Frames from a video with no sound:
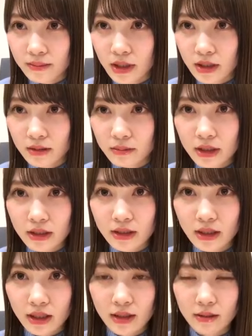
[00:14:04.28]
前髪
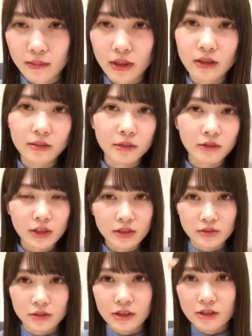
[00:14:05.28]
前髪は
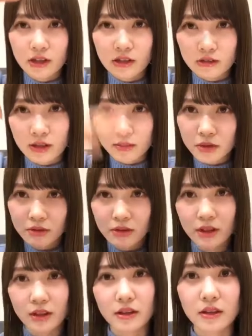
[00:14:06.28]
ストレートアイロンでピュッ
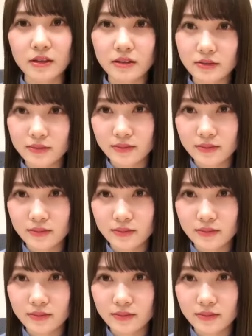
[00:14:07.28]
てやってる。